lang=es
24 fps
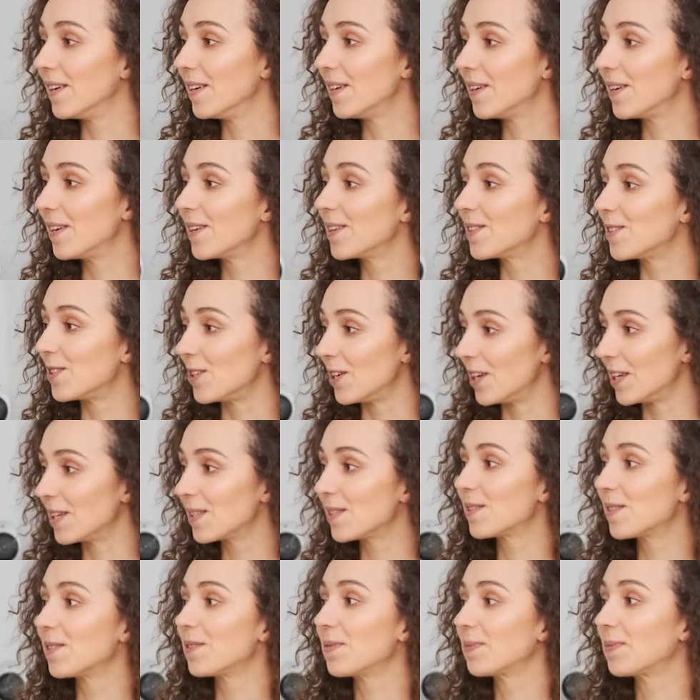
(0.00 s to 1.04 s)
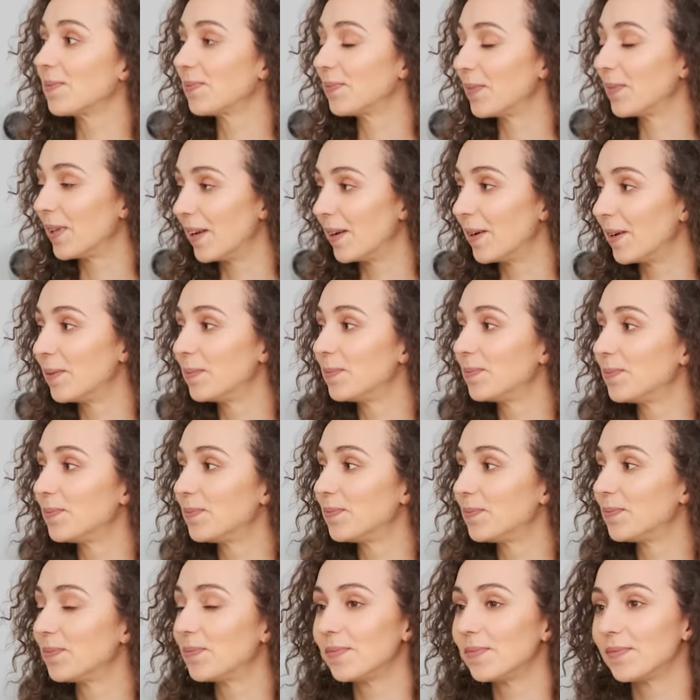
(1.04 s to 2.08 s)
que hormonalmente
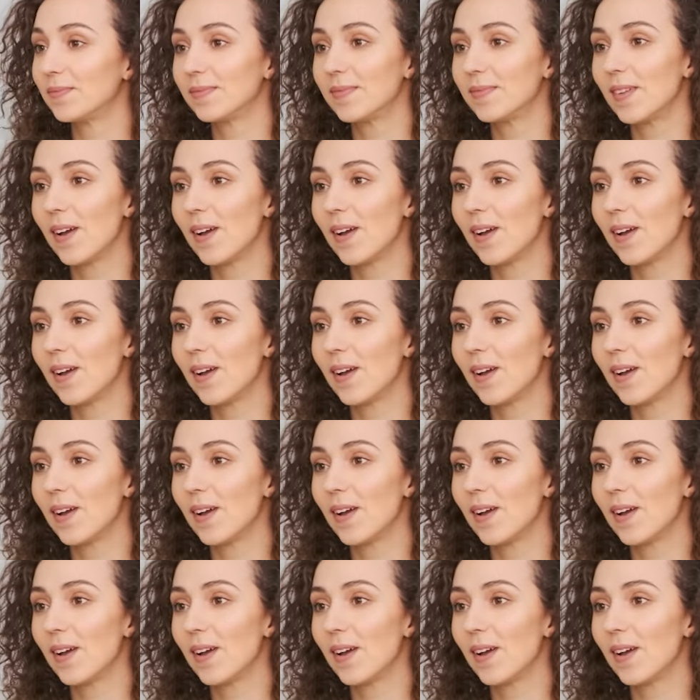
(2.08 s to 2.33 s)
hay un